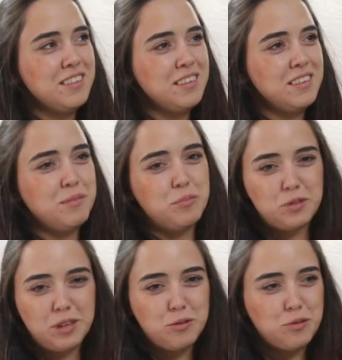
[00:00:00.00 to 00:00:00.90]
Ee,
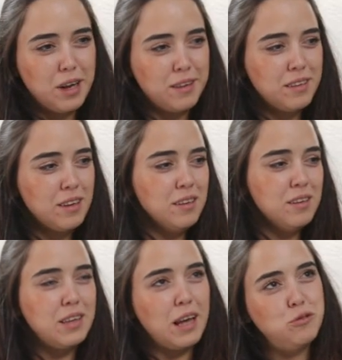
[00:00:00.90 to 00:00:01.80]
burada duran da
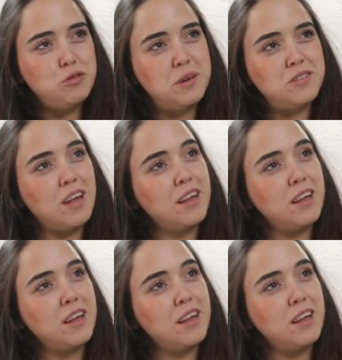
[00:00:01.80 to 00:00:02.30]
yani 3-5